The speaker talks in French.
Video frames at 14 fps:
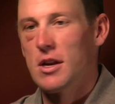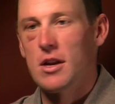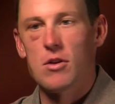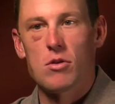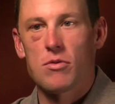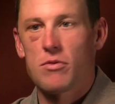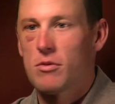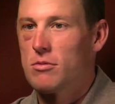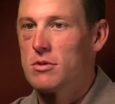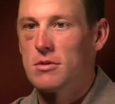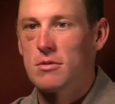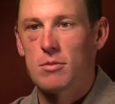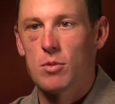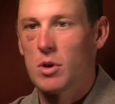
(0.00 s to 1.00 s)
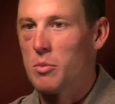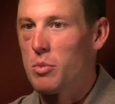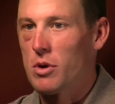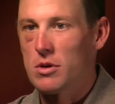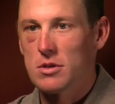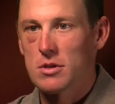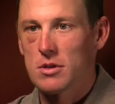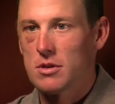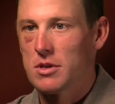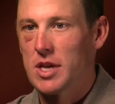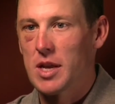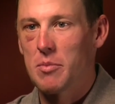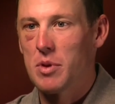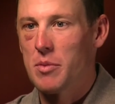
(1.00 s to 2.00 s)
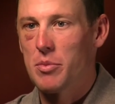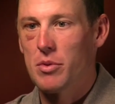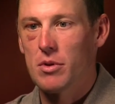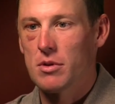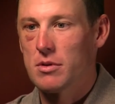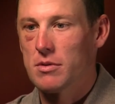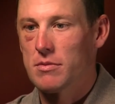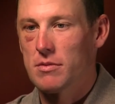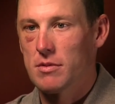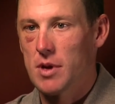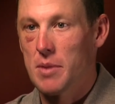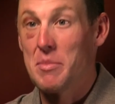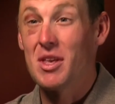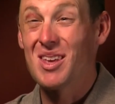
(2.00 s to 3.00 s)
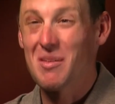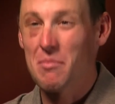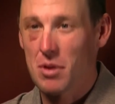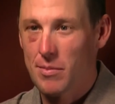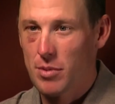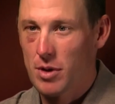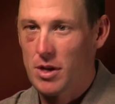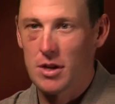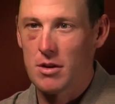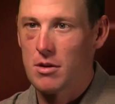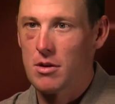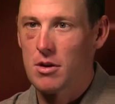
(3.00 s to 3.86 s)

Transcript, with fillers: Ce pouvait être une seule personne, comme dix ou, ou même un million.